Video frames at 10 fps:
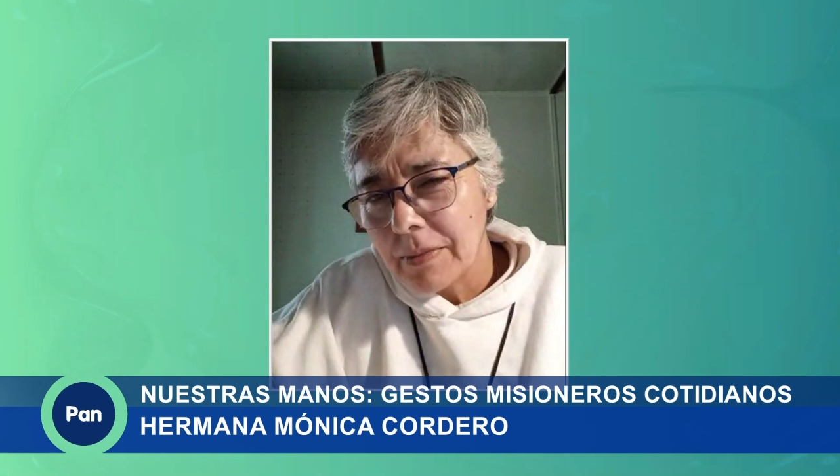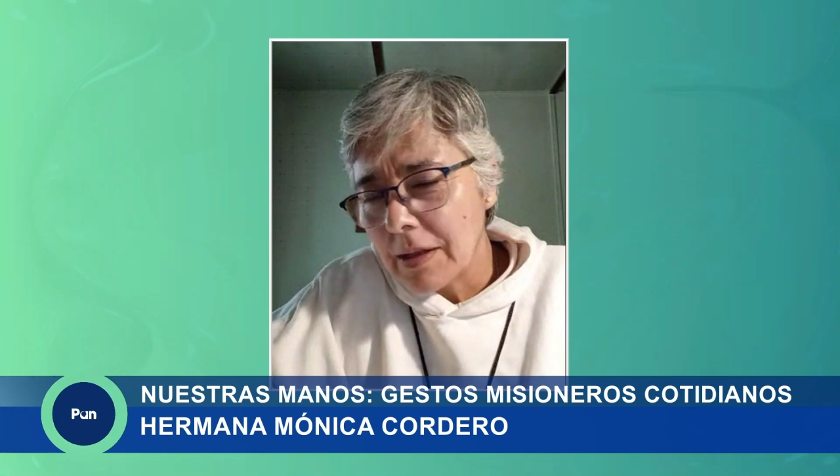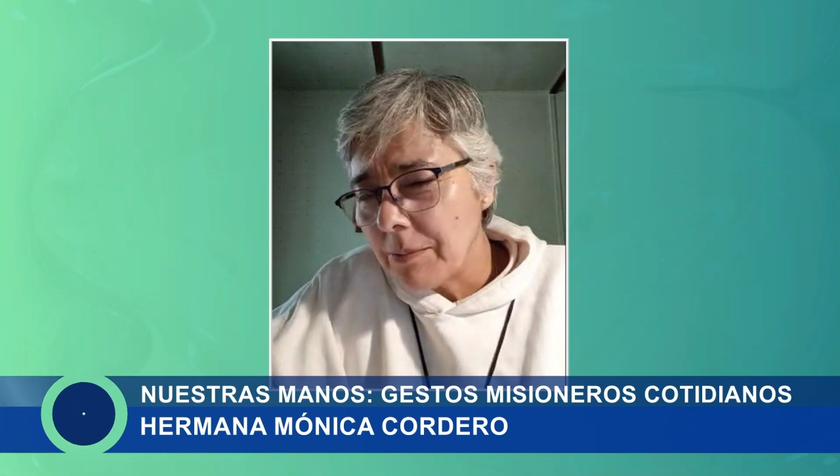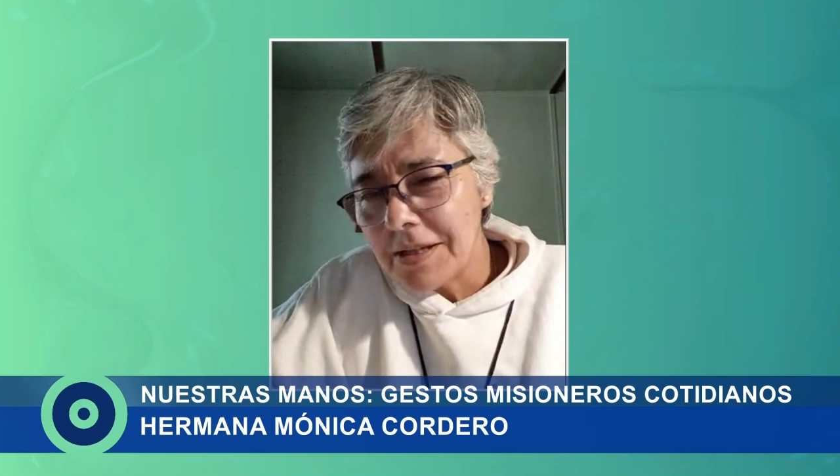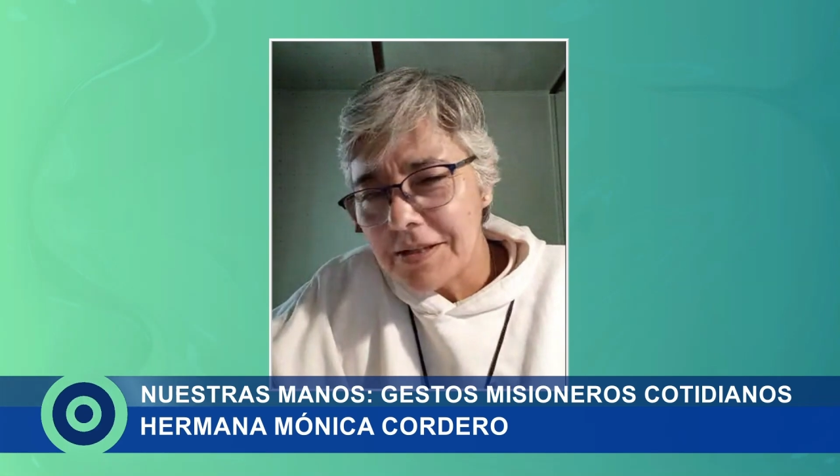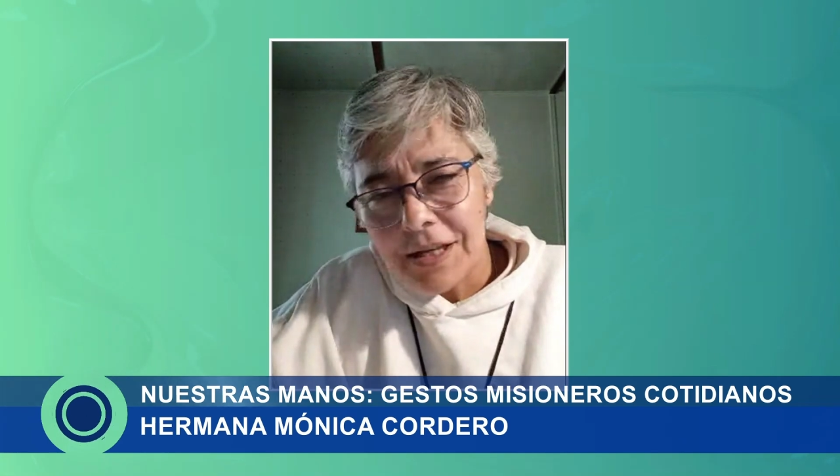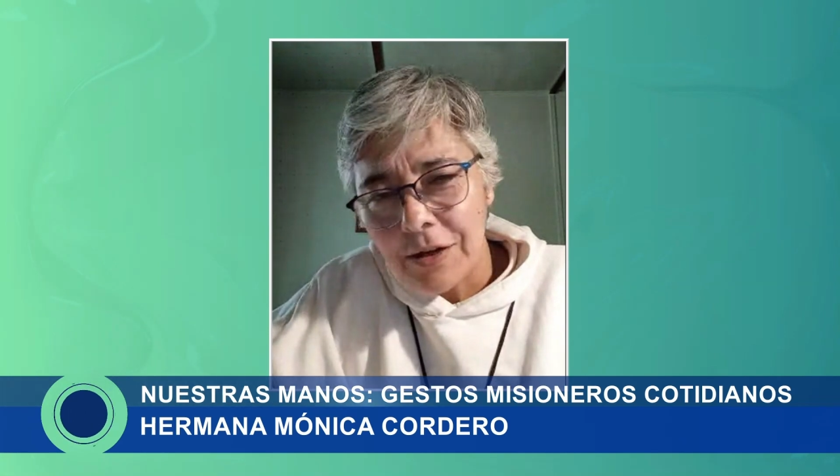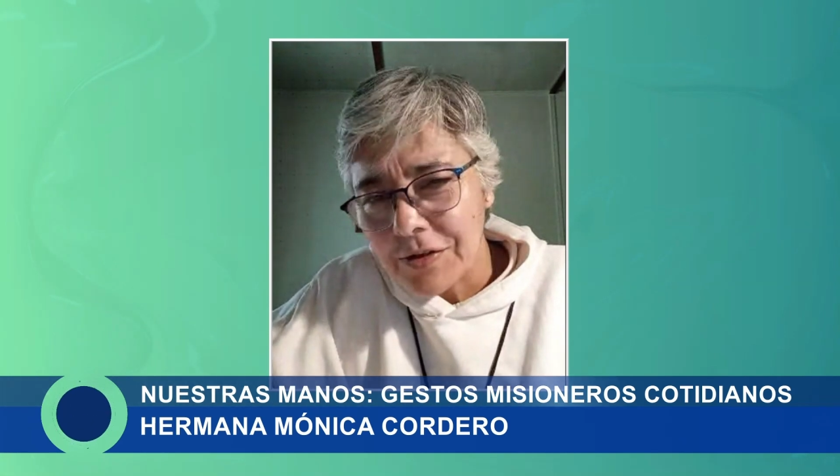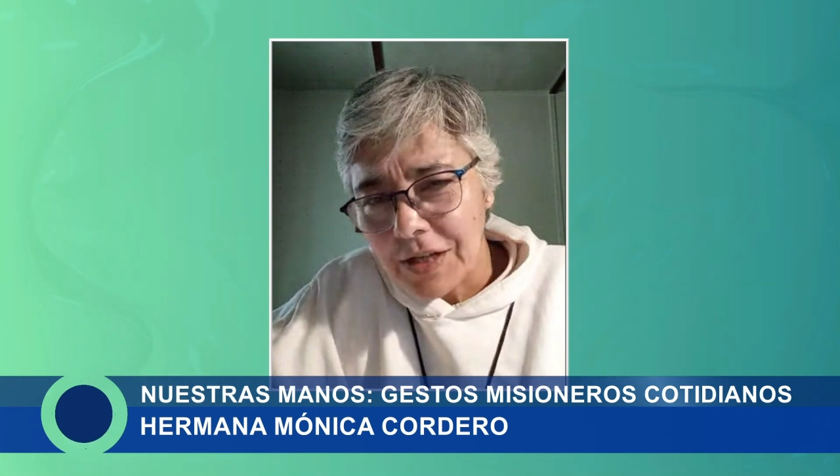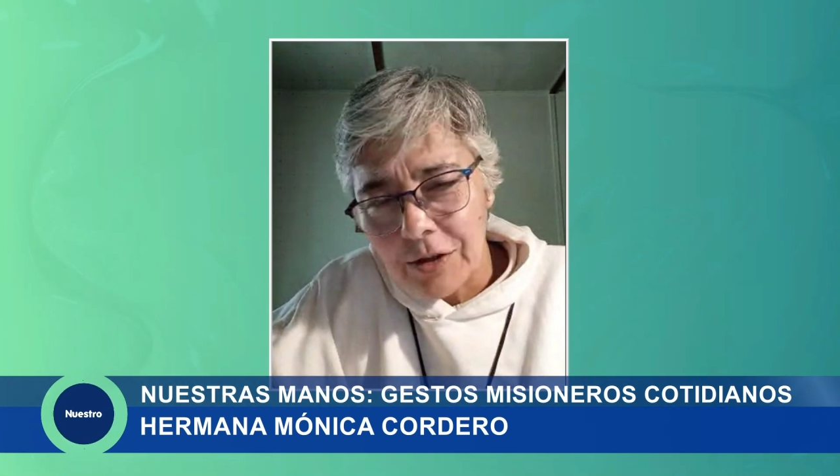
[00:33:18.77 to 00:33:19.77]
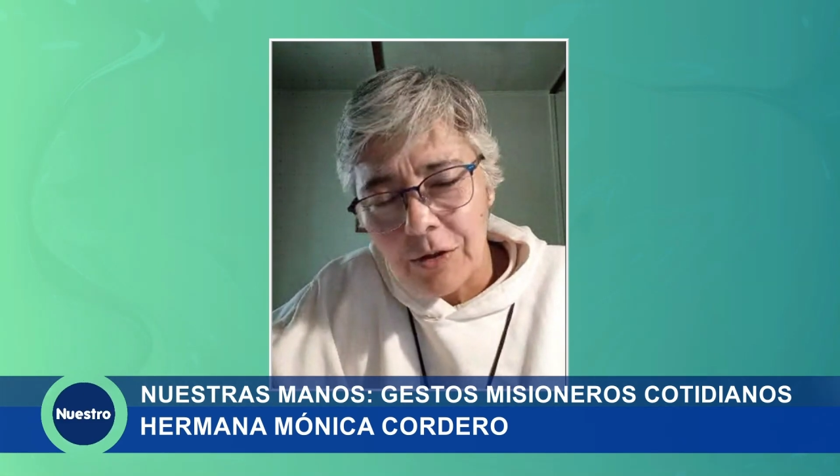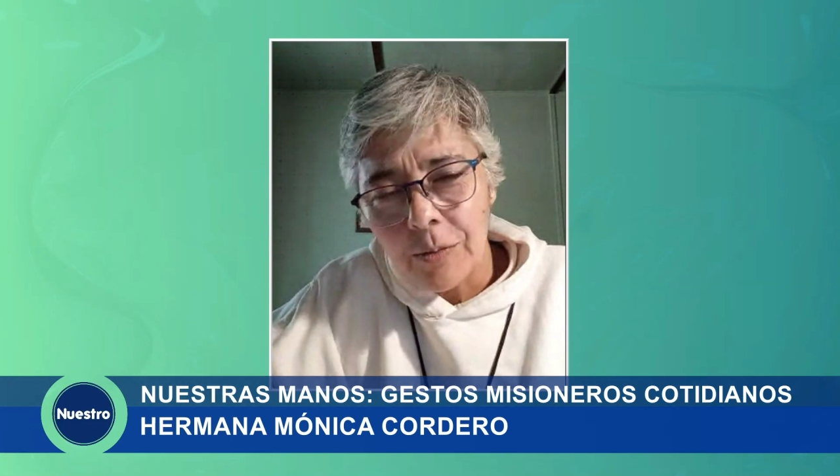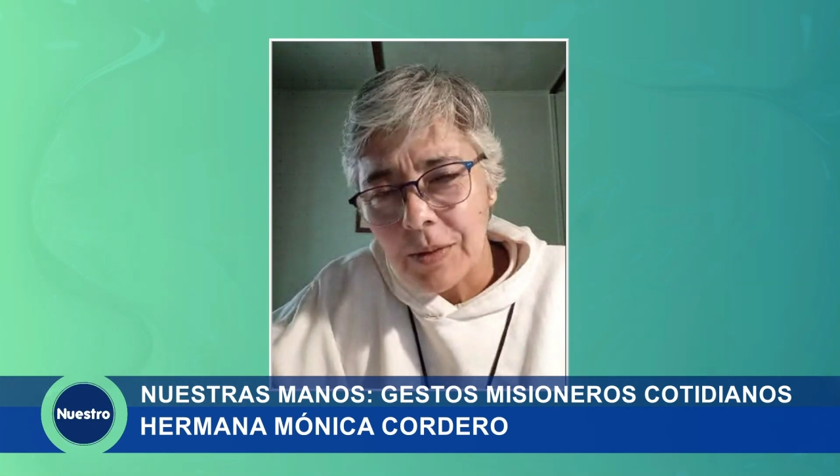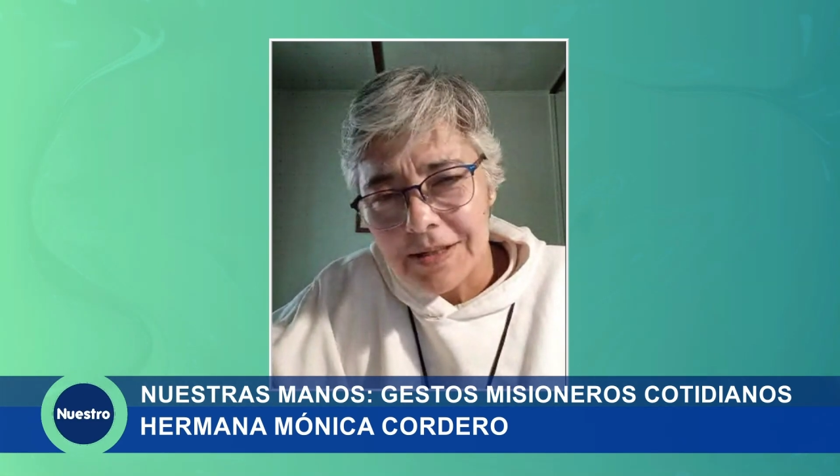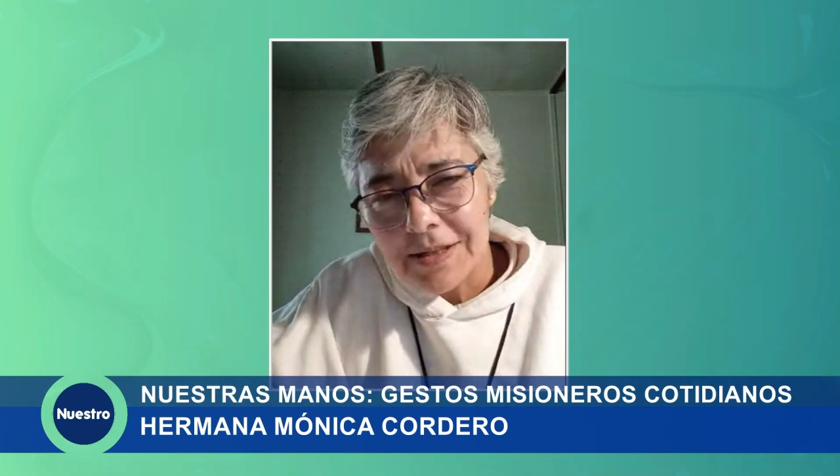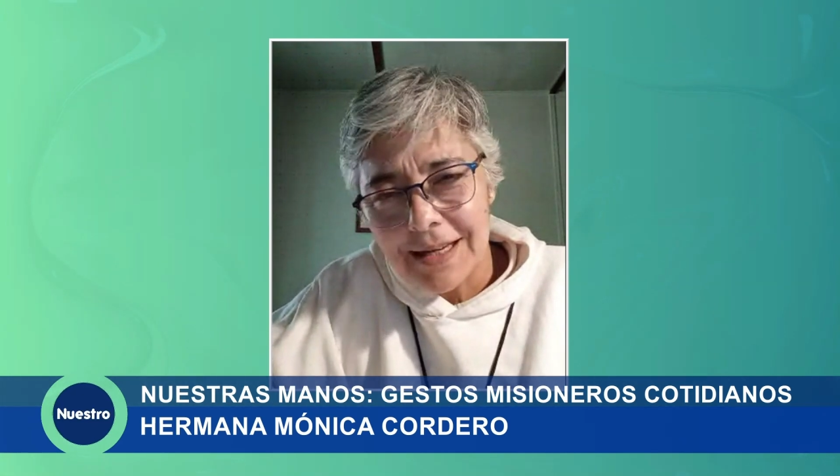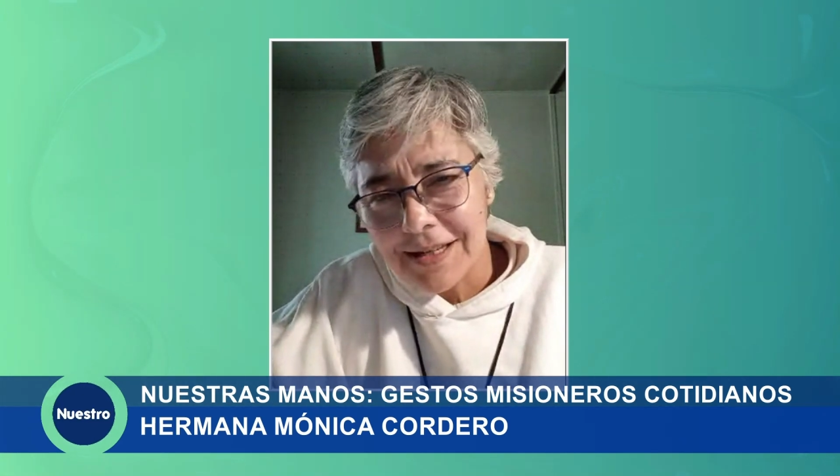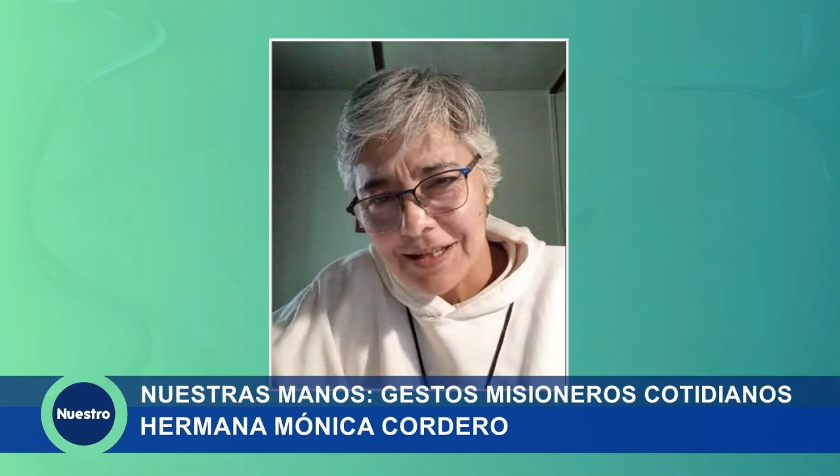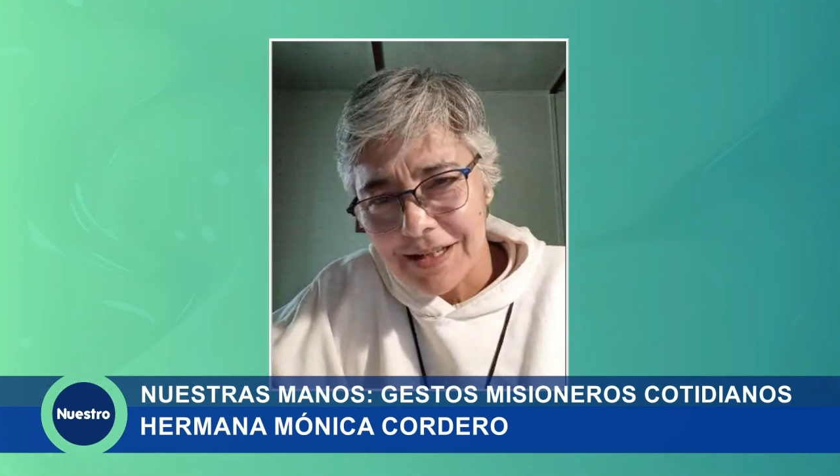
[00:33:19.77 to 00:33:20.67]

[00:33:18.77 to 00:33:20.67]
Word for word: también siguió siendo Mesías